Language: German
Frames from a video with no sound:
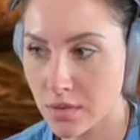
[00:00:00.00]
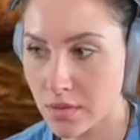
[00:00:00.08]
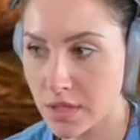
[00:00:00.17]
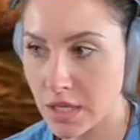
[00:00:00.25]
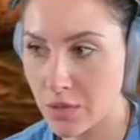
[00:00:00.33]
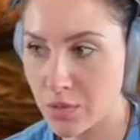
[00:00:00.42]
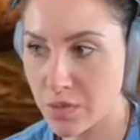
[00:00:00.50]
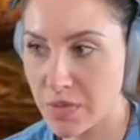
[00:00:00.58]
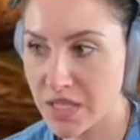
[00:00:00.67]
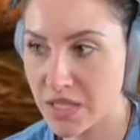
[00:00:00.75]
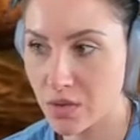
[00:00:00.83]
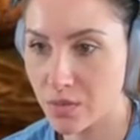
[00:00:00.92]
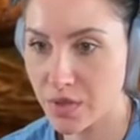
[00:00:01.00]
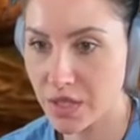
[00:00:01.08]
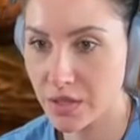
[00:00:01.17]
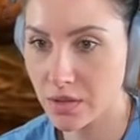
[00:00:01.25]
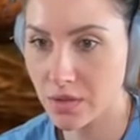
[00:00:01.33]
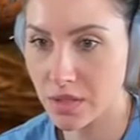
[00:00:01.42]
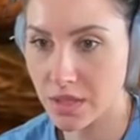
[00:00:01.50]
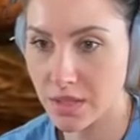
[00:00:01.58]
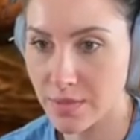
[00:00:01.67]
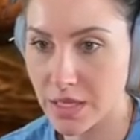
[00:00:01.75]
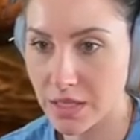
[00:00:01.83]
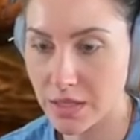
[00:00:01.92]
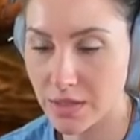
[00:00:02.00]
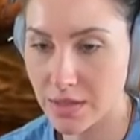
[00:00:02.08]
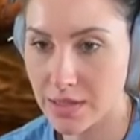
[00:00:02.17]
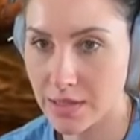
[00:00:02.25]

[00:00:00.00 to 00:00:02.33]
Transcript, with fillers: Ich kann ihn mit dem Messer umbringen. Okay, das mache ich jetzt.